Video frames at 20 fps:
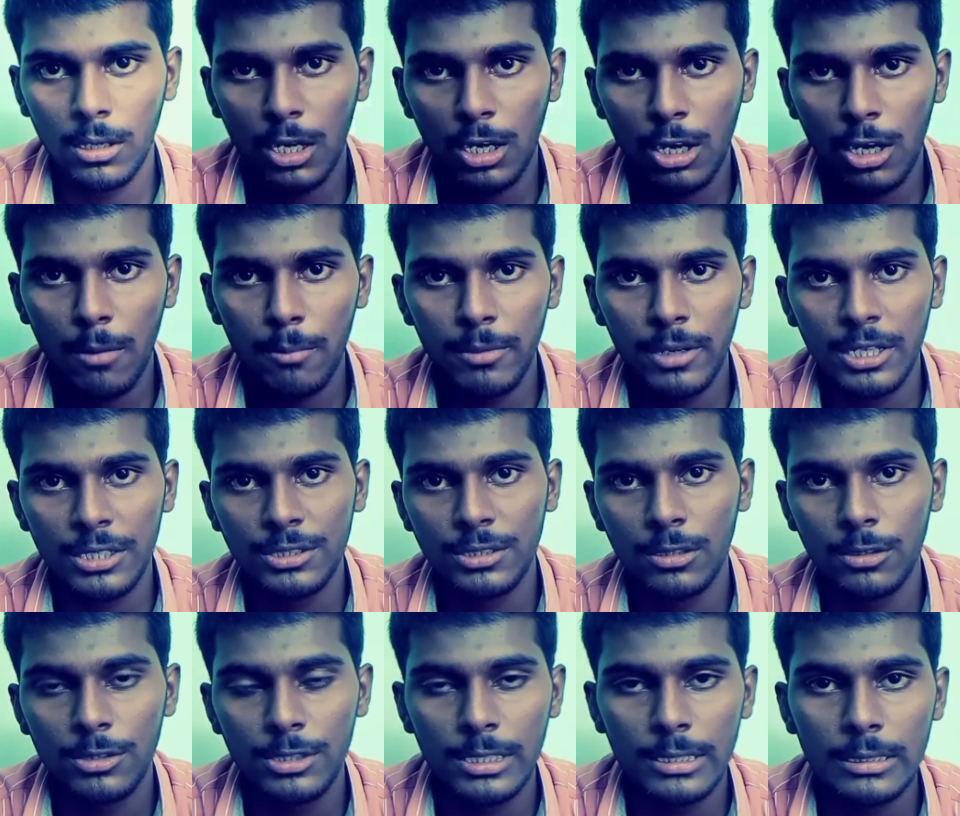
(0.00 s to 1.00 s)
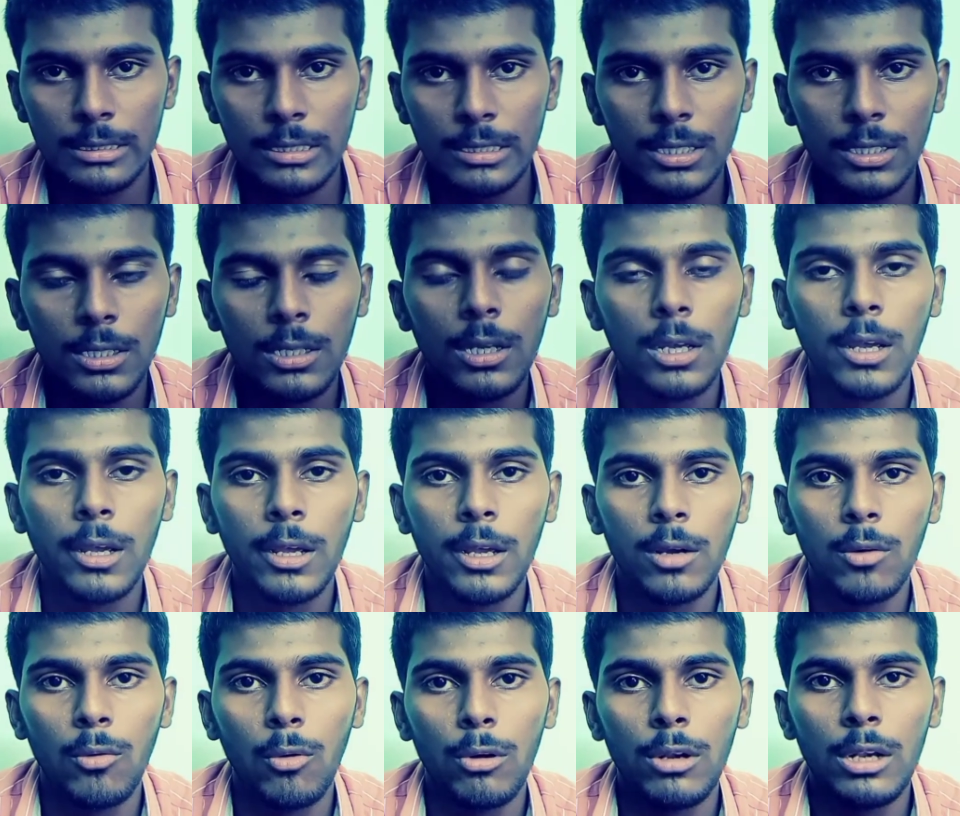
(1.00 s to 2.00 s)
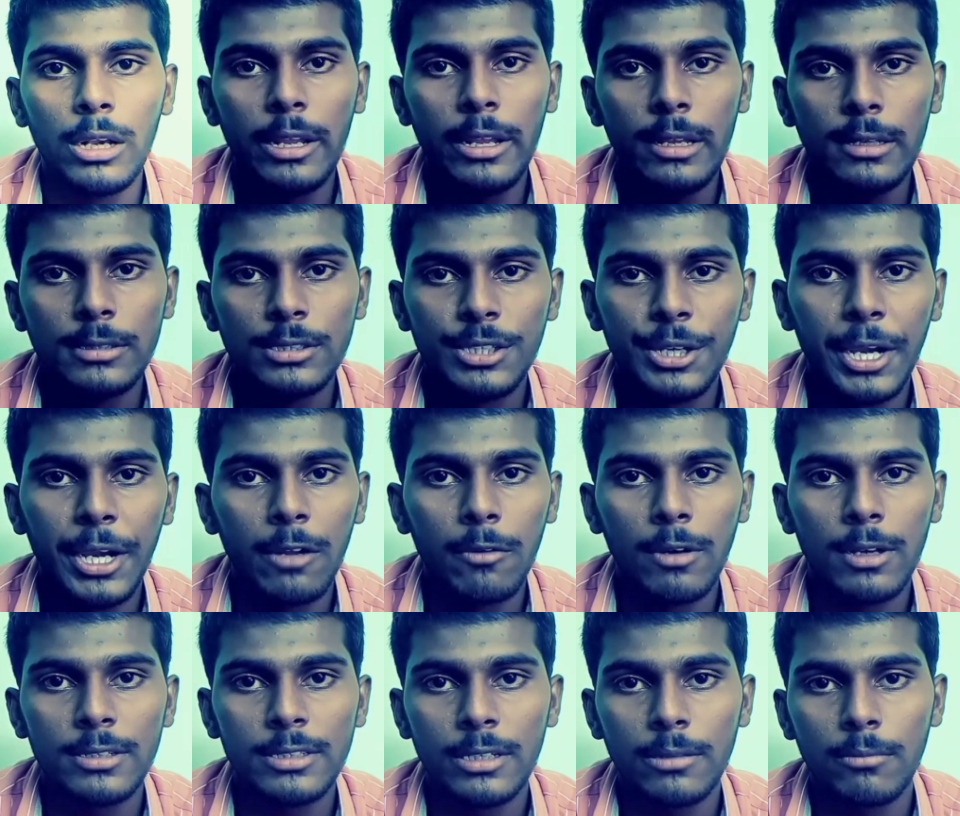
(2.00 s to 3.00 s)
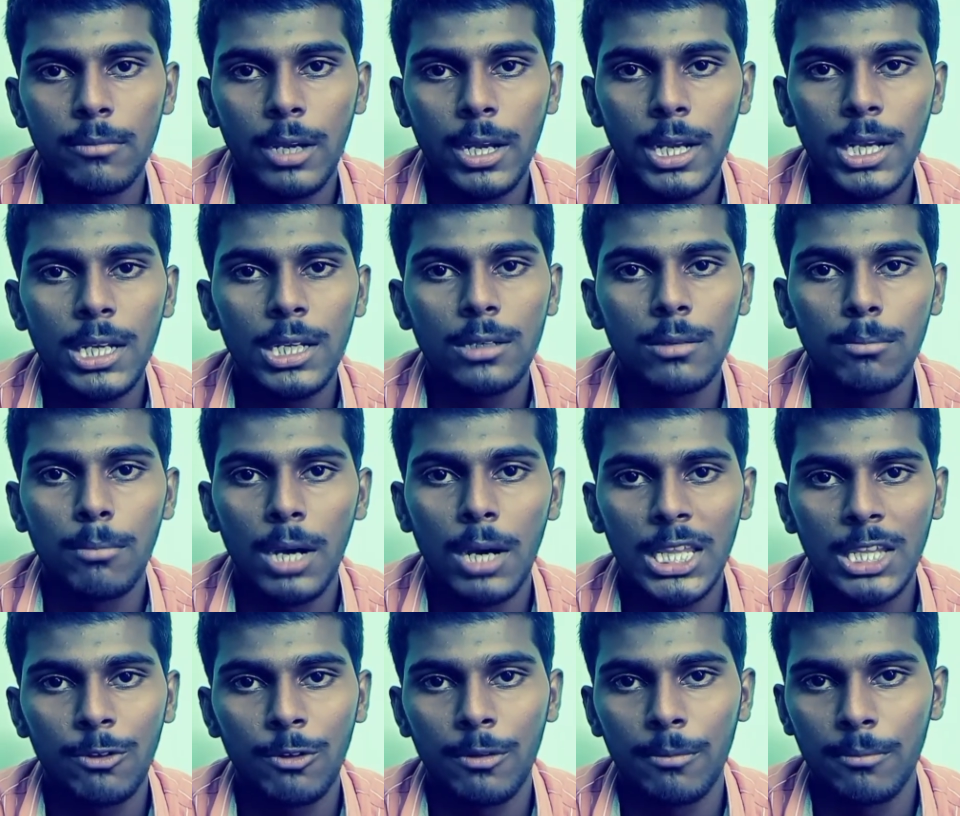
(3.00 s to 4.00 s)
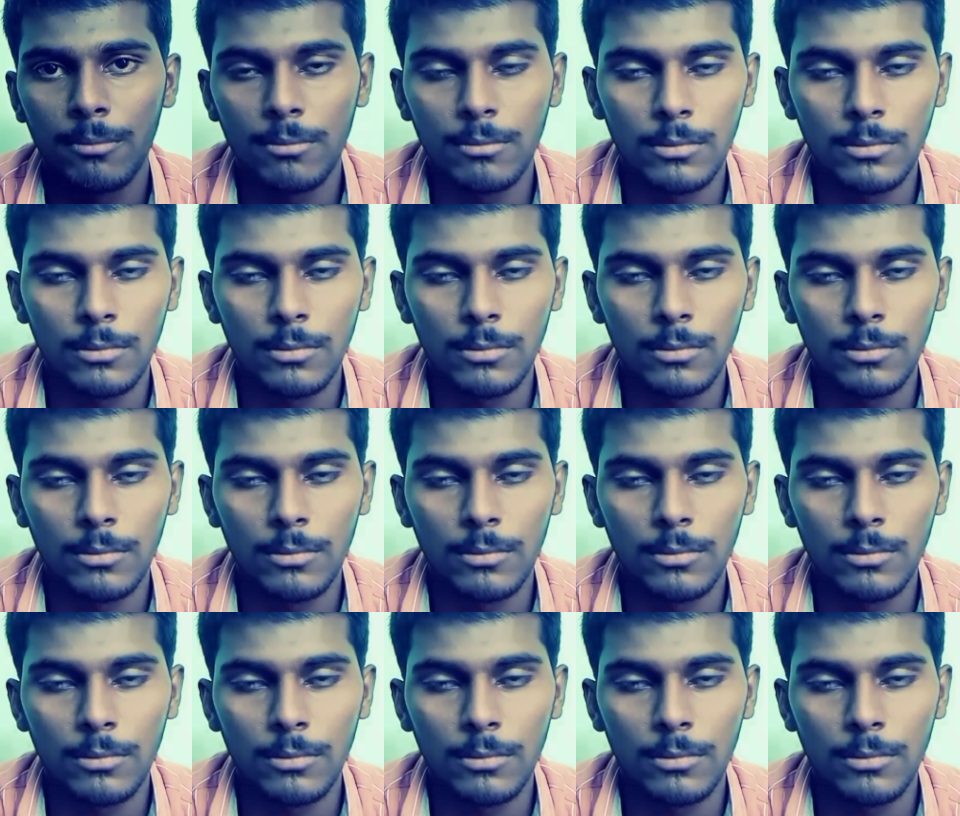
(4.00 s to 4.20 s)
అకామిడేషన్ వచ్చేసి ఓన్లీ శ్రీనివాసం అండ్ మాధవం